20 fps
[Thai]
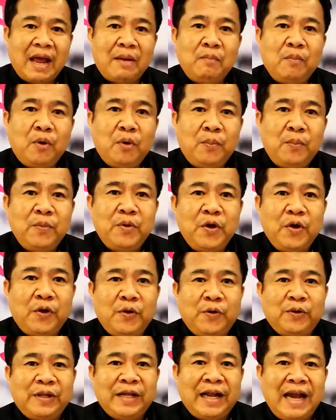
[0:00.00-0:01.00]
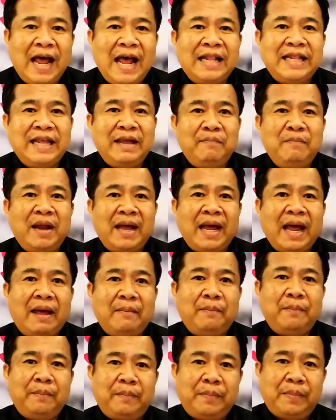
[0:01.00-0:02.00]
ผมโยธราทิพย์นะครับ
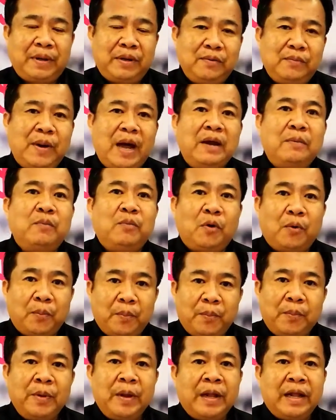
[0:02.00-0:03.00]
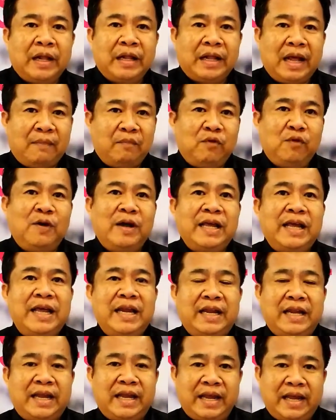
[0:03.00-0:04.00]
ปัจจุบันผมทำธุรกิจ
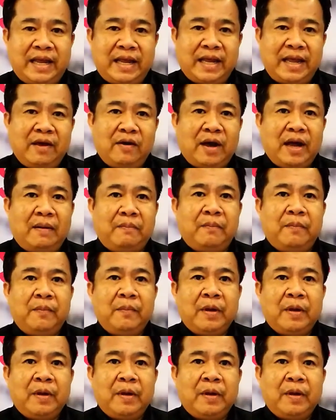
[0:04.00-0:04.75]
เกี่ยวกับ